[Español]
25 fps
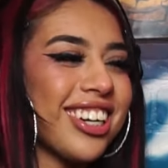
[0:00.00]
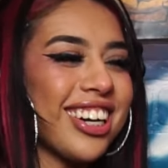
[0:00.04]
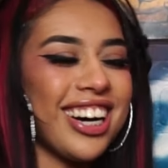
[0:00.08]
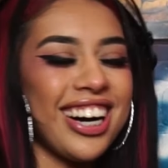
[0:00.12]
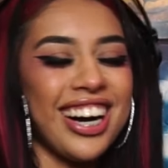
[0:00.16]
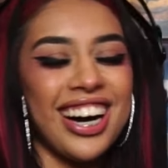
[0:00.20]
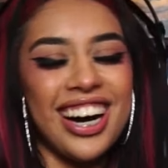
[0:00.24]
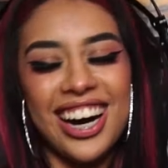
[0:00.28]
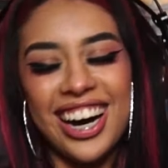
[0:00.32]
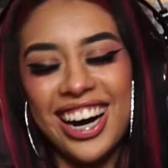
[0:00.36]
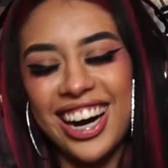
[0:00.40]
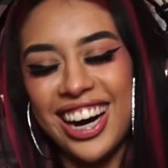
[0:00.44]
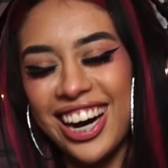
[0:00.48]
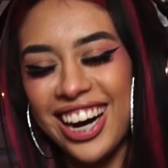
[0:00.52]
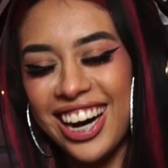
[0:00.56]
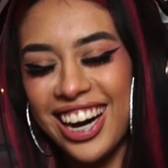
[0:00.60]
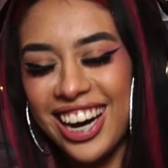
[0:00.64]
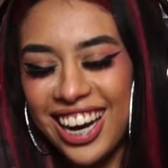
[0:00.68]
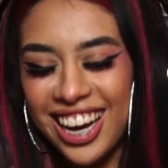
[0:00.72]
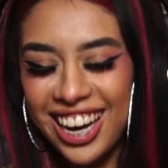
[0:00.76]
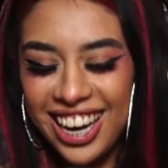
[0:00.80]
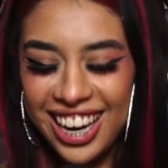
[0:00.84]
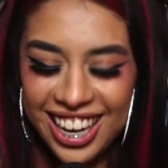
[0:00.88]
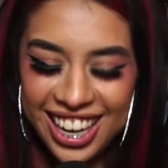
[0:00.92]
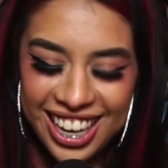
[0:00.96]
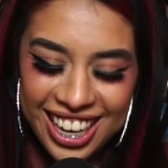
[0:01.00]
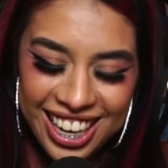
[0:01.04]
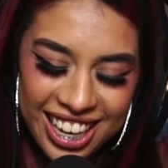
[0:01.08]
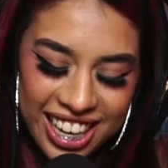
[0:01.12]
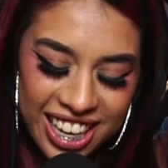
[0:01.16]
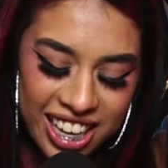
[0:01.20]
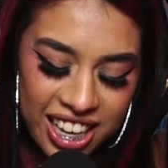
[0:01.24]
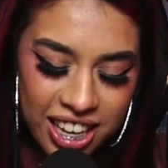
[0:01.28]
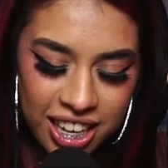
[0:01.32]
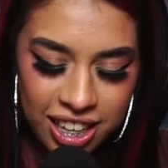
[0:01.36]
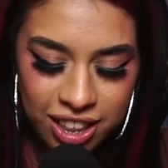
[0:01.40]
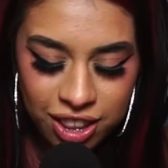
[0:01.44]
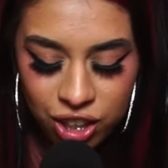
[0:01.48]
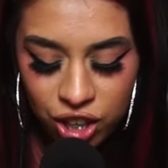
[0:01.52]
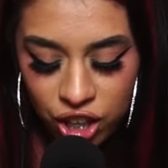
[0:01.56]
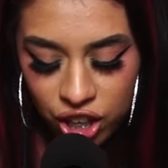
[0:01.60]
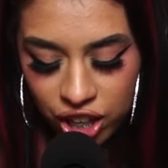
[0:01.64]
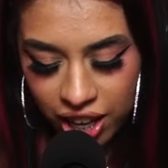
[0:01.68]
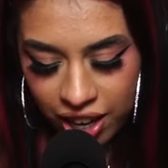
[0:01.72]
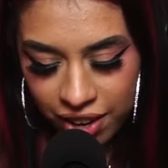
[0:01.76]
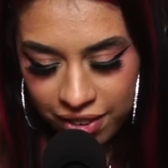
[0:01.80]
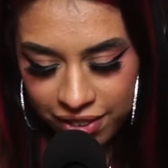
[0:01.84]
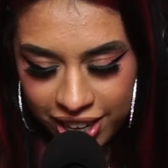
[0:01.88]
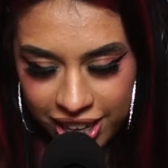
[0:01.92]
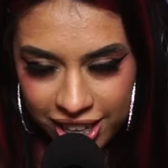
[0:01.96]
¡Ay! Y
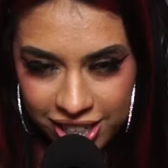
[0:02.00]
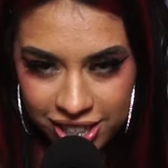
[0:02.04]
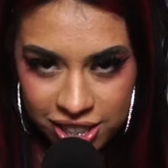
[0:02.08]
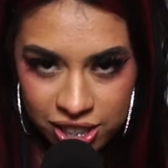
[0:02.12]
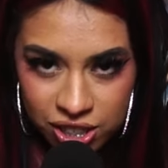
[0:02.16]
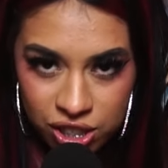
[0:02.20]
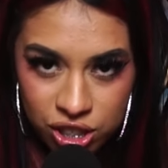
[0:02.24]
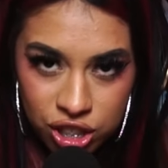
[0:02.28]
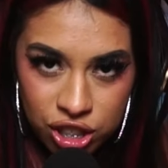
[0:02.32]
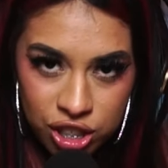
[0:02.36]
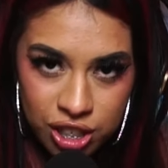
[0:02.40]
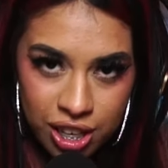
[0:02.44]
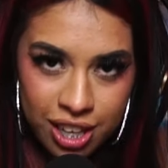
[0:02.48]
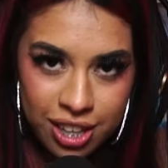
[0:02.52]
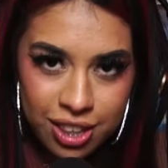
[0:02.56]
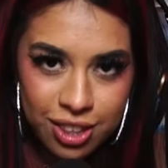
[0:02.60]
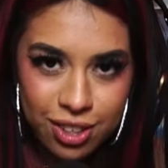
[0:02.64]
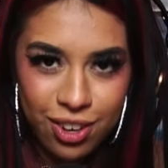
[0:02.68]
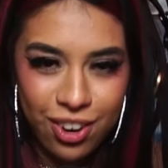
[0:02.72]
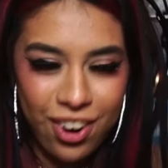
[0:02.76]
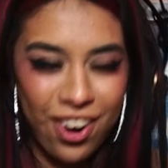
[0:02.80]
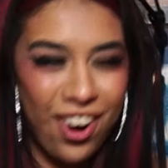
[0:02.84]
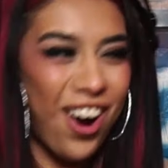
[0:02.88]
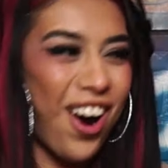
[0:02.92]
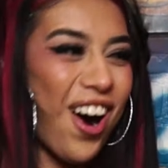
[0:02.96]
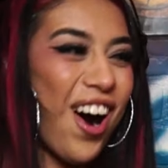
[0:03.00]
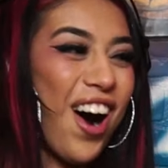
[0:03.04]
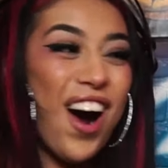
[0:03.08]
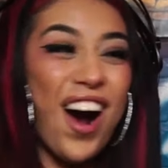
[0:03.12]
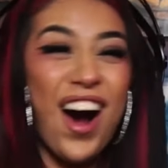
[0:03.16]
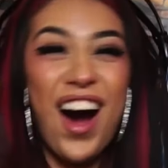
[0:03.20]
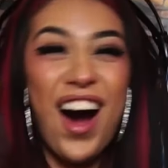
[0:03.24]
todavía sigo siendo. ¡Oh!